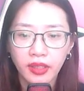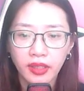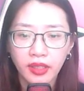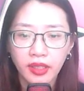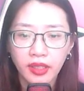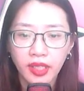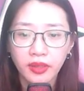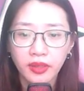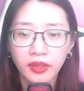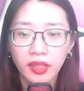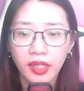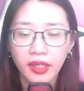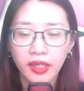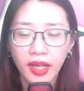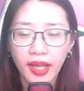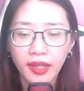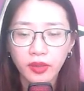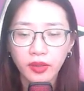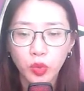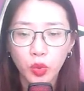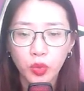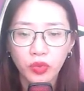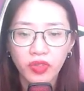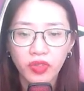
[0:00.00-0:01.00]
cánh tay khác
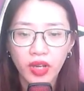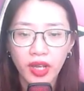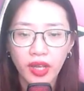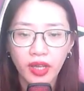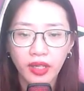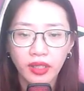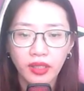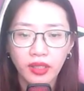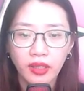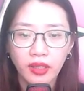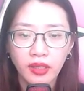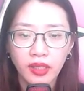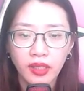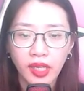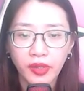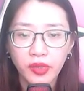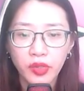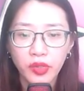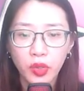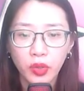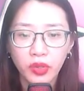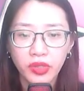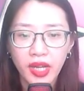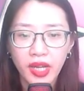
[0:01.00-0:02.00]
thu về, lại
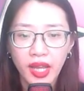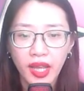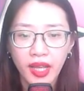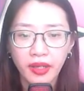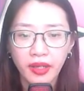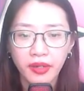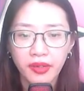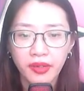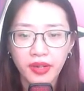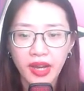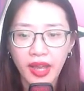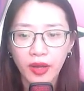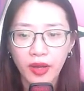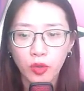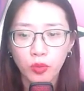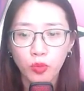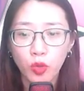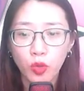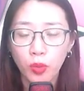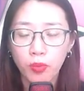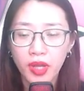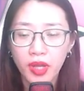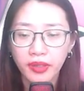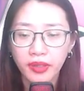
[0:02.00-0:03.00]
nhô ra đào
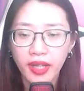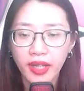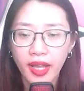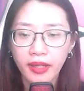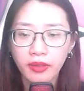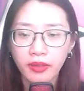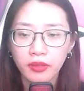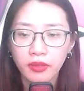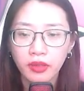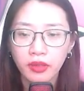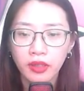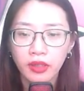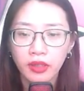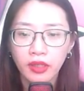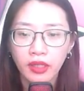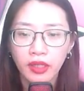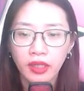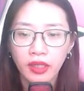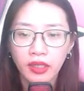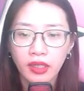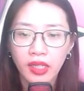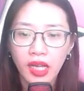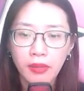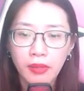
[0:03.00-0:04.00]
một bên khác.
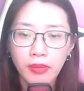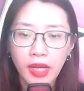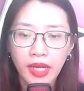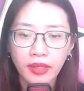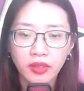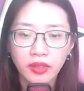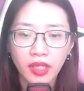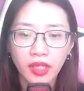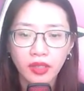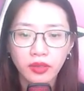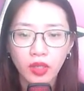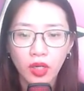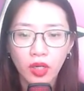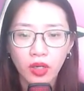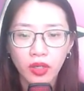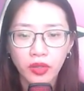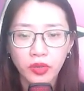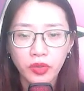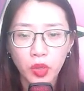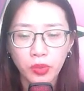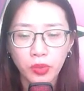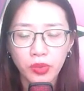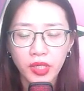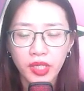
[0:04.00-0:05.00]
Hai bàn tay to
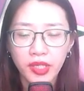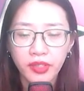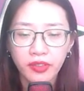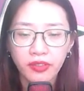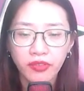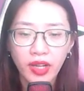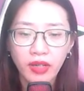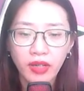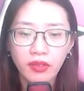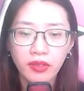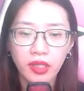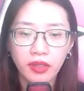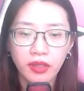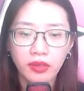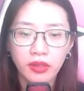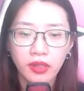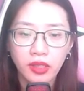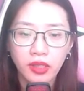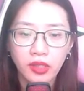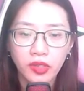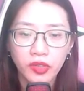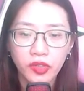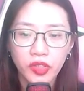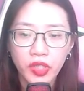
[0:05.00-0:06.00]
đột nhiên phát lực,
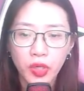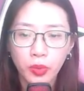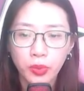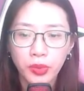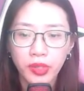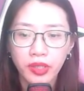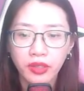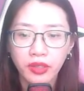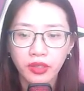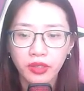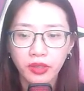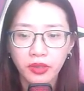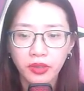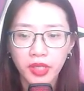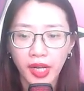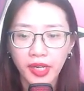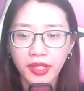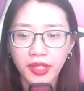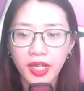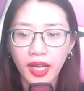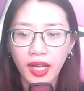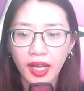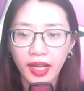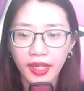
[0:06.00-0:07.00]
trông như đẩy
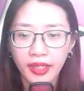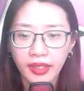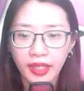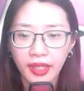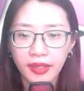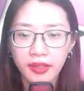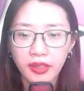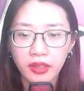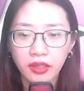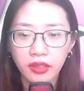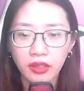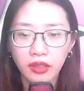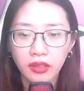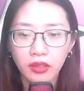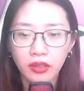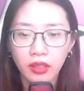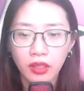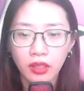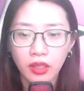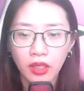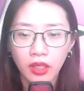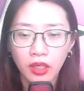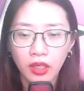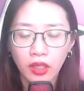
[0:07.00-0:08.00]
ra hai cánh cửa.
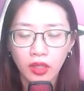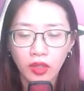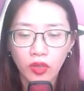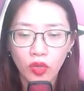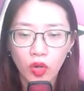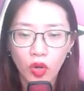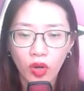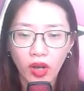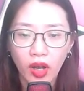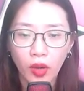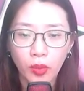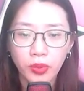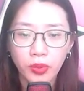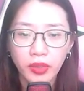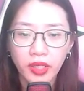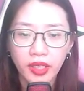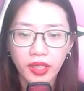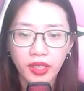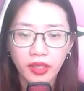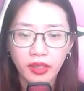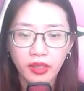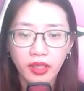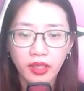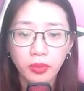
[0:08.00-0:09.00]
Lỗ hổng
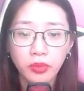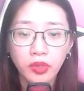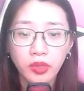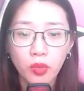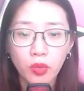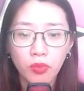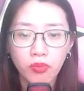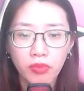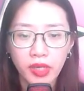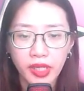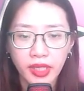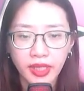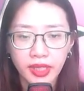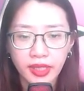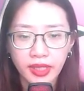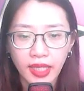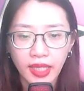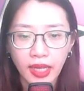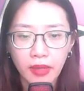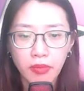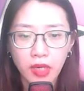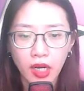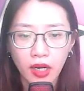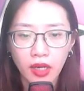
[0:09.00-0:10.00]
kia cấp tốc bị
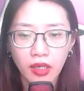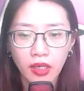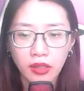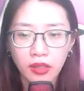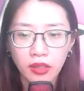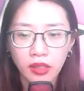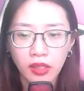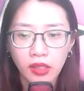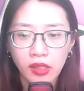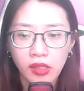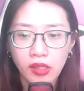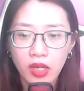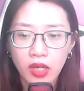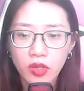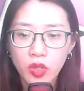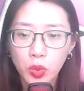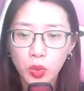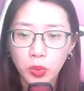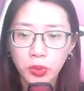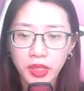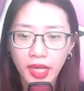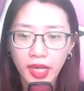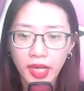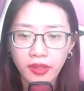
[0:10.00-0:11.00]
xé mở, có
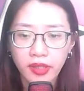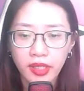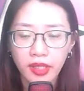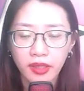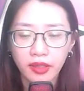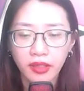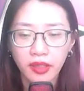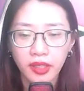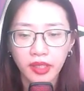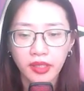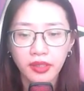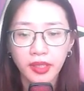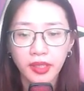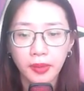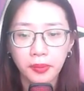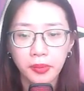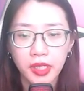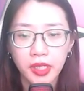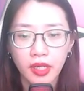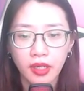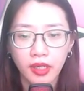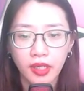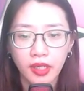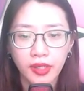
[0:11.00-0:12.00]
hung sát chi khí ngập
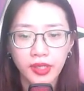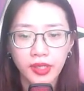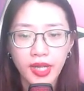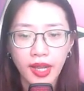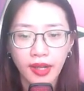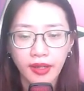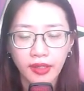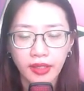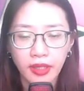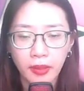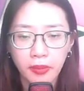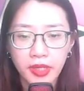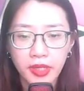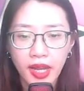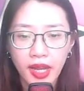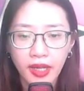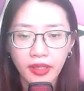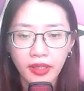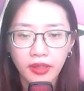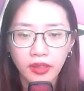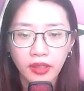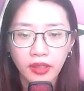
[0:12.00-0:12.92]
trời tràn ngập ra.